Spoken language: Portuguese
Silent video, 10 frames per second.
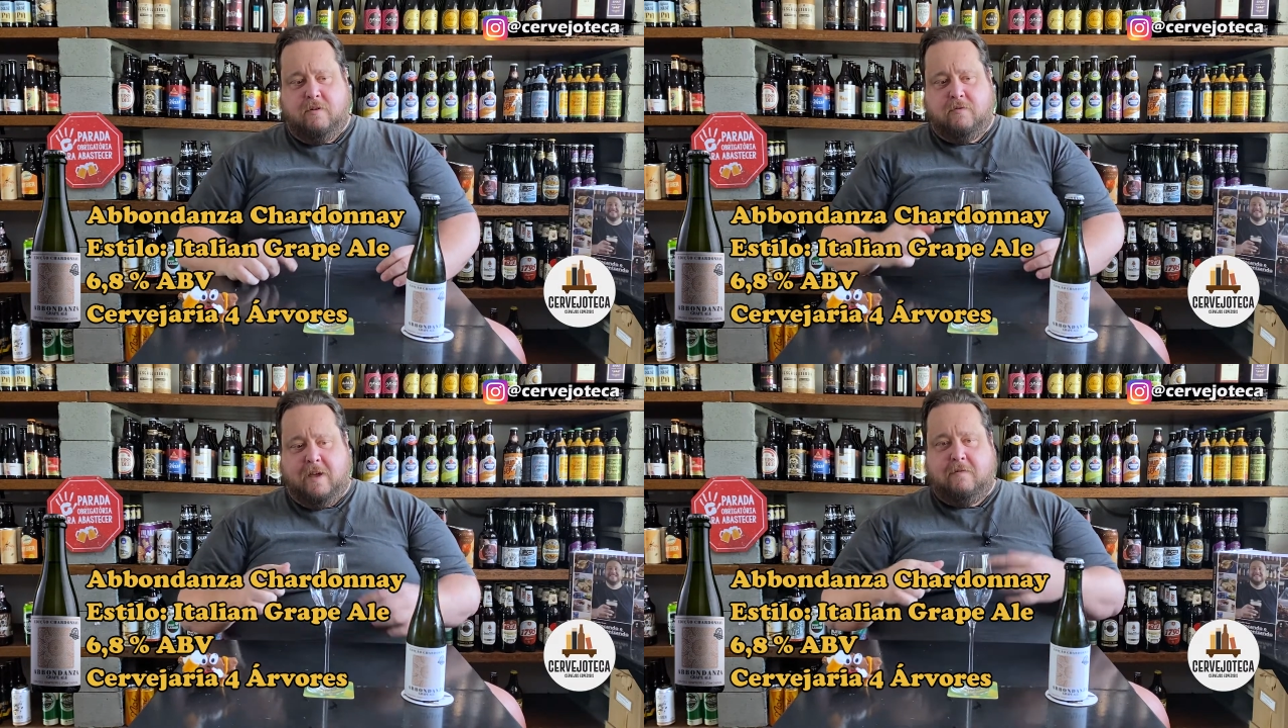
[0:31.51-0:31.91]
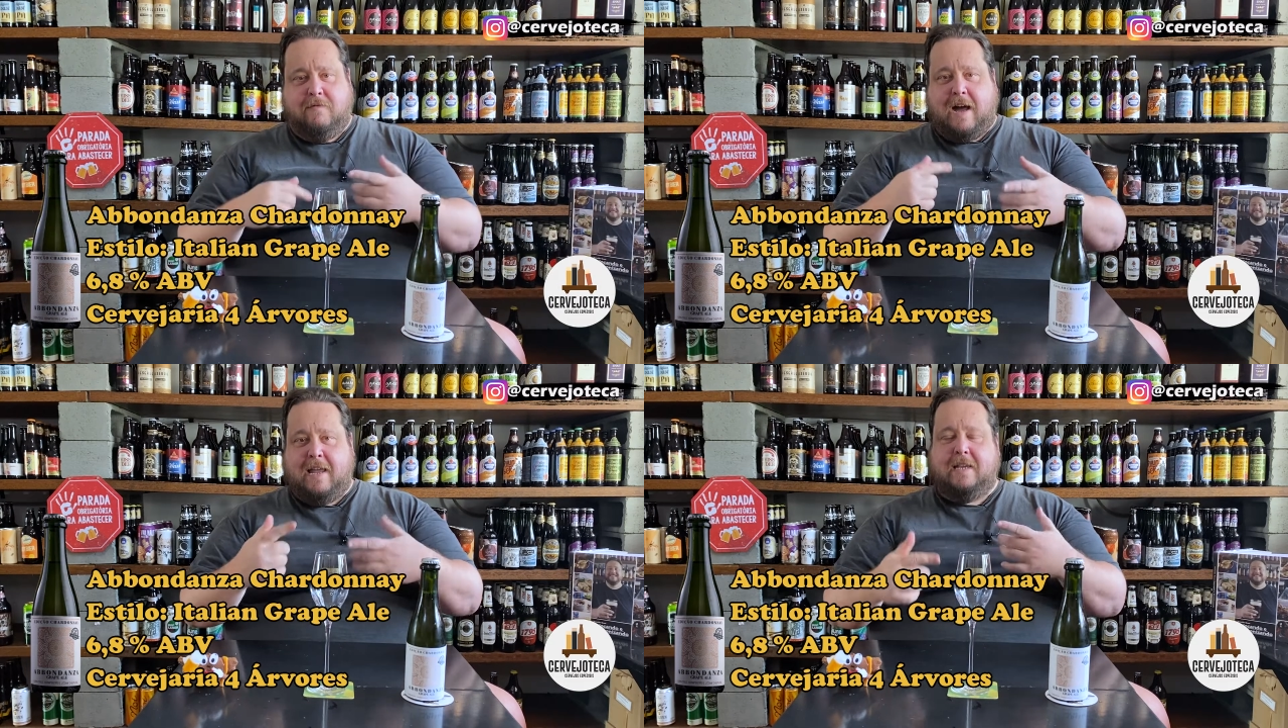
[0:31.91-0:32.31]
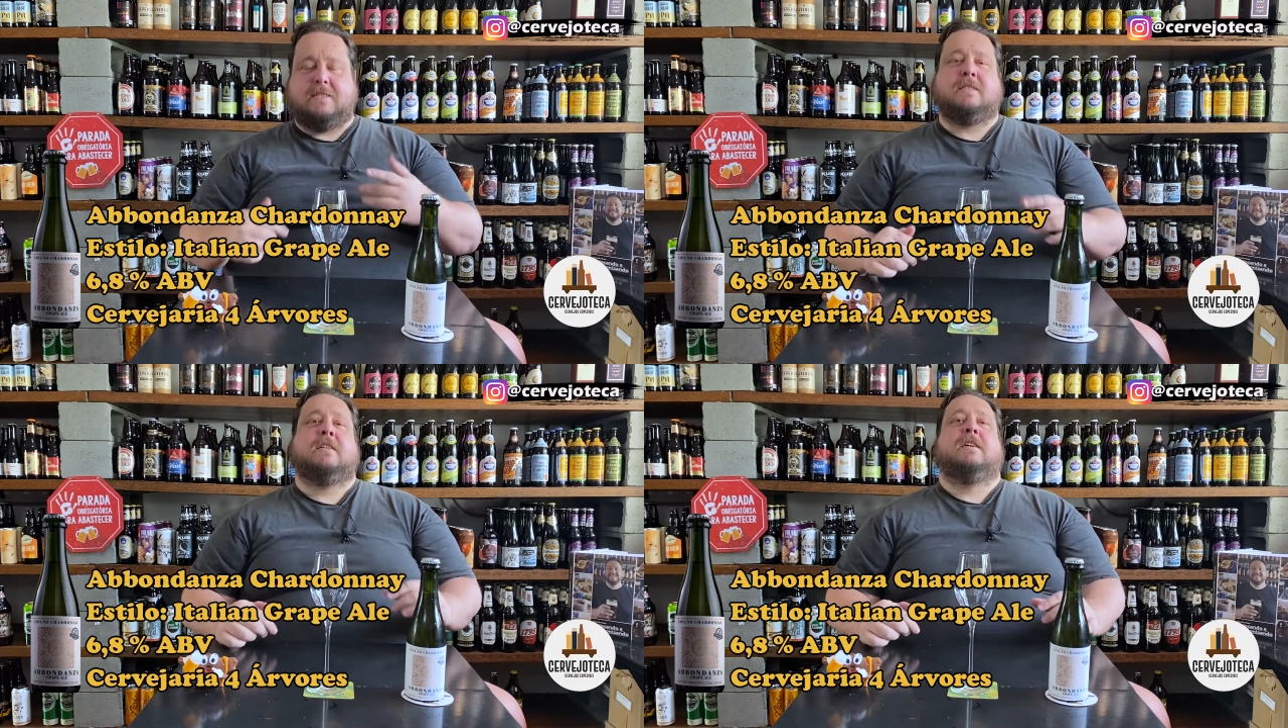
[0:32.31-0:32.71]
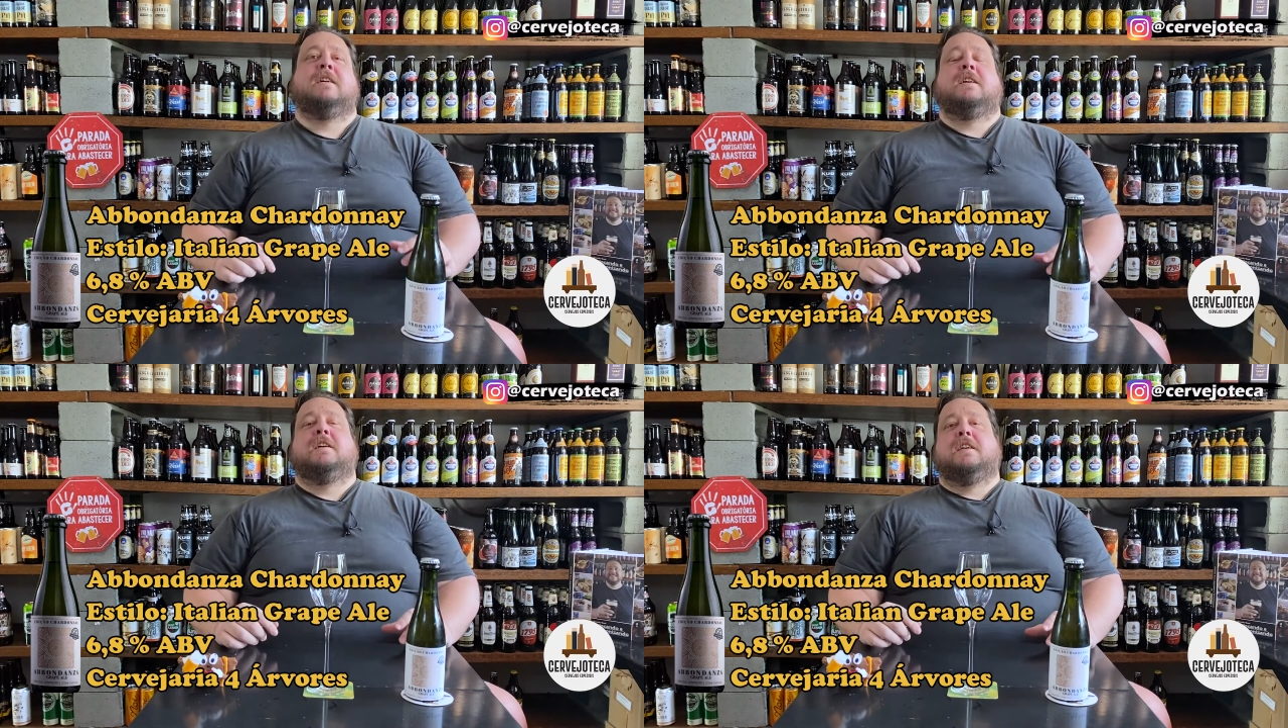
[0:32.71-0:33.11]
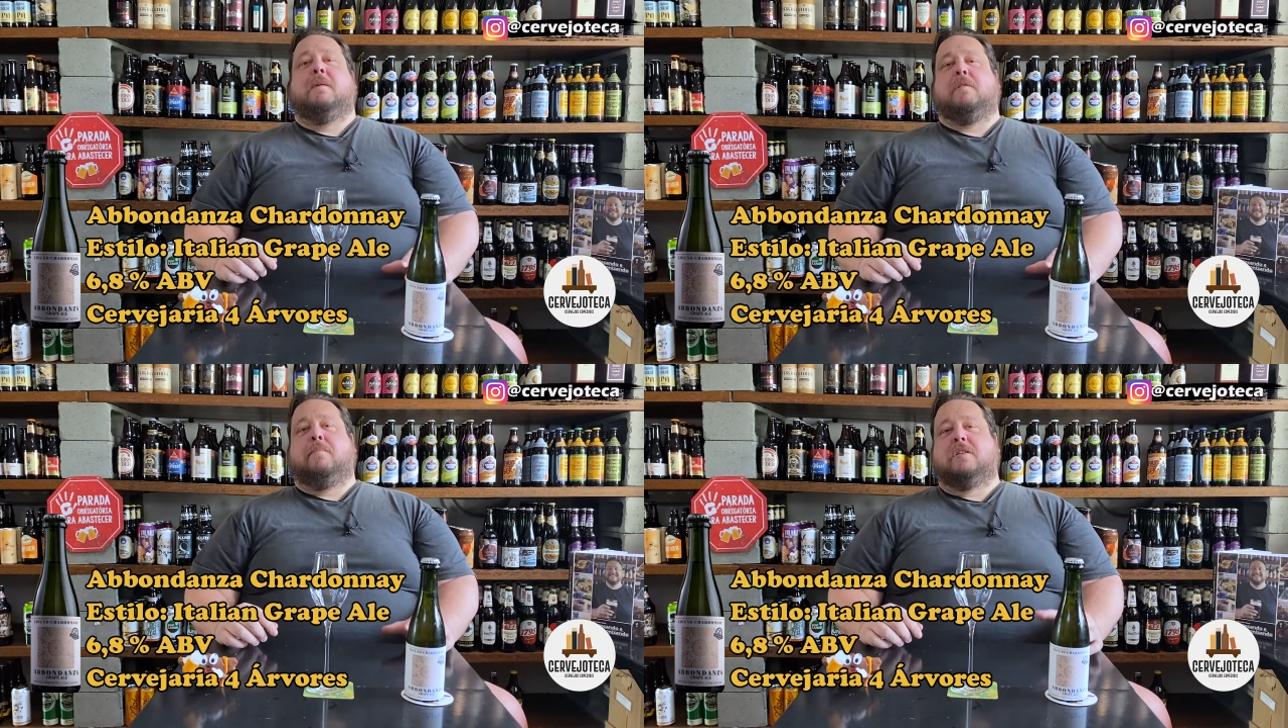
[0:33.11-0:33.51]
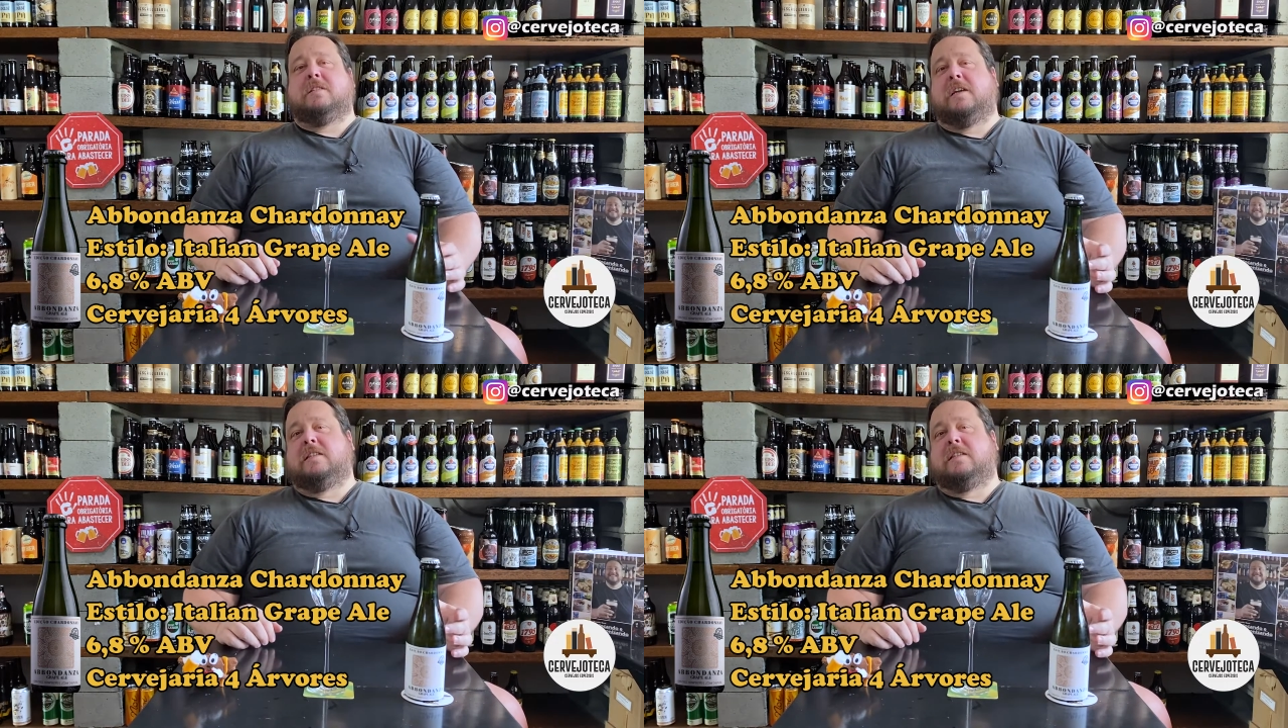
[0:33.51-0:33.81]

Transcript: Houveram várias. E a proposta da